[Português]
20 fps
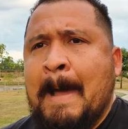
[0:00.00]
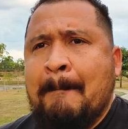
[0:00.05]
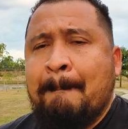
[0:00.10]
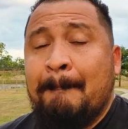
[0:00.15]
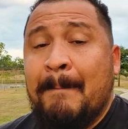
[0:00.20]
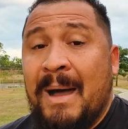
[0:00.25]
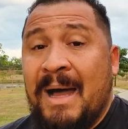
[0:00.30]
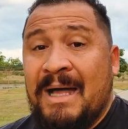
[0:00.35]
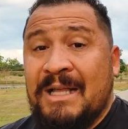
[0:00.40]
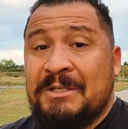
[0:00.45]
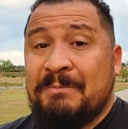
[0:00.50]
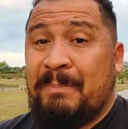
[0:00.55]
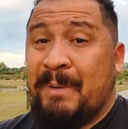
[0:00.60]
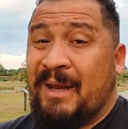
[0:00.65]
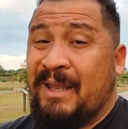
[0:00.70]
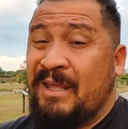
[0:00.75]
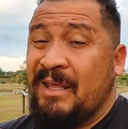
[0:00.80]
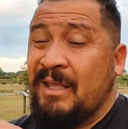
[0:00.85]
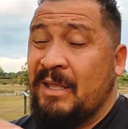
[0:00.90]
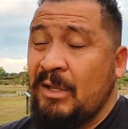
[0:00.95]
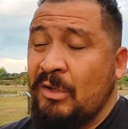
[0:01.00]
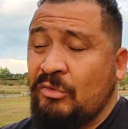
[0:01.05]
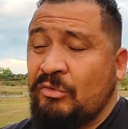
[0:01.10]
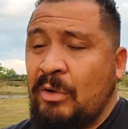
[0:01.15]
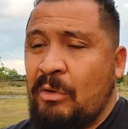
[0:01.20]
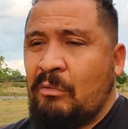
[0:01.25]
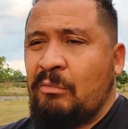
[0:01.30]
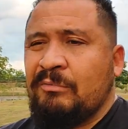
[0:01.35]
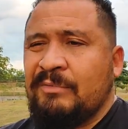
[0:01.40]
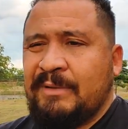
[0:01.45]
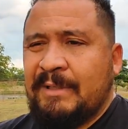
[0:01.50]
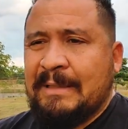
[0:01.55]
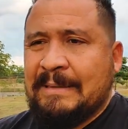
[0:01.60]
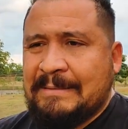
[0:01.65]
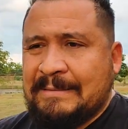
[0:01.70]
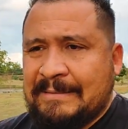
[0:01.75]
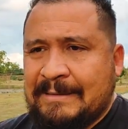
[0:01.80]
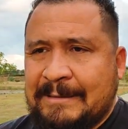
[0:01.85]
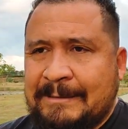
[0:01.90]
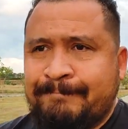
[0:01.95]
Mas para que isso
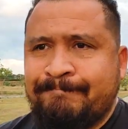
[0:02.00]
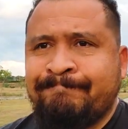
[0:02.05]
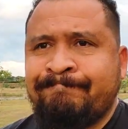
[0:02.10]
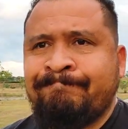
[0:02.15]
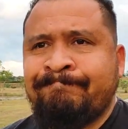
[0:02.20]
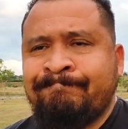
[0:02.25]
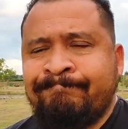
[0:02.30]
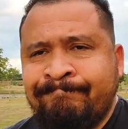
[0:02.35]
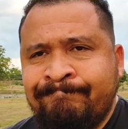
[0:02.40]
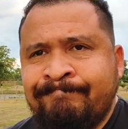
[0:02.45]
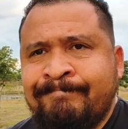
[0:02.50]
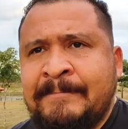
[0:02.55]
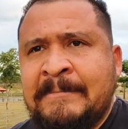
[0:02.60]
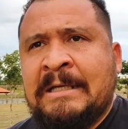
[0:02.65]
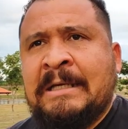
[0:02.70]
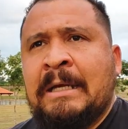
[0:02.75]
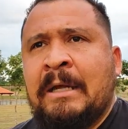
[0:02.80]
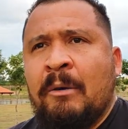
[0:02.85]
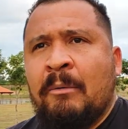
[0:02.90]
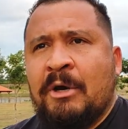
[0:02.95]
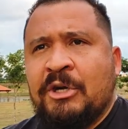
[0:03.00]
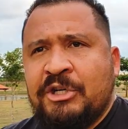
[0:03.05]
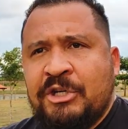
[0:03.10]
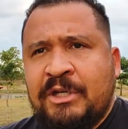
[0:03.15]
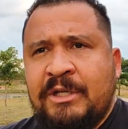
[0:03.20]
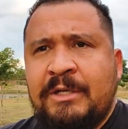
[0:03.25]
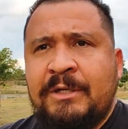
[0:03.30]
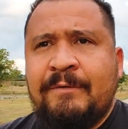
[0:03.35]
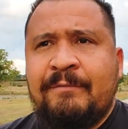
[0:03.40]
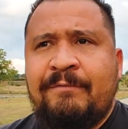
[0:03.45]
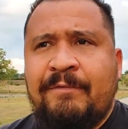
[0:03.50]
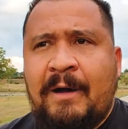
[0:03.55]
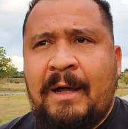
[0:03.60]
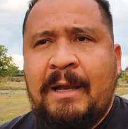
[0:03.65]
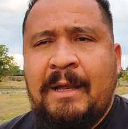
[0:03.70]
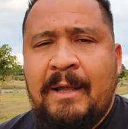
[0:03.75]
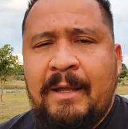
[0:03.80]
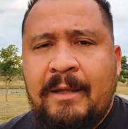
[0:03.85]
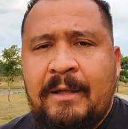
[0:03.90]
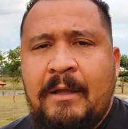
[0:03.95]
aconteça, eu acho que
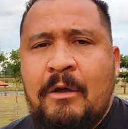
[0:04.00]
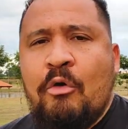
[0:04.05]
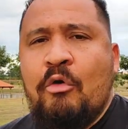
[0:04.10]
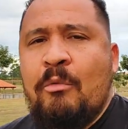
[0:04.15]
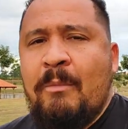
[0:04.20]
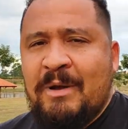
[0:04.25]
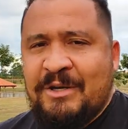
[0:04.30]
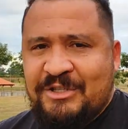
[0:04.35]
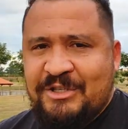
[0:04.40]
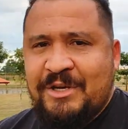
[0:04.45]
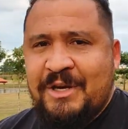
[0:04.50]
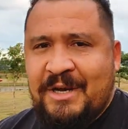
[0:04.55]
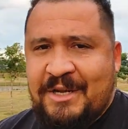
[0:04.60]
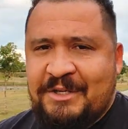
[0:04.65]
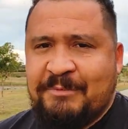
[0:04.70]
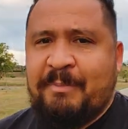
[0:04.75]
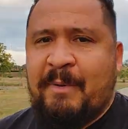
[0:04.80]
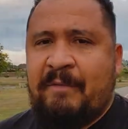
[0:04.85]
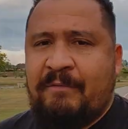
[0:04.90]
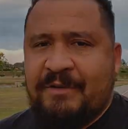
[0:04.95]
vale aí algumas dicas para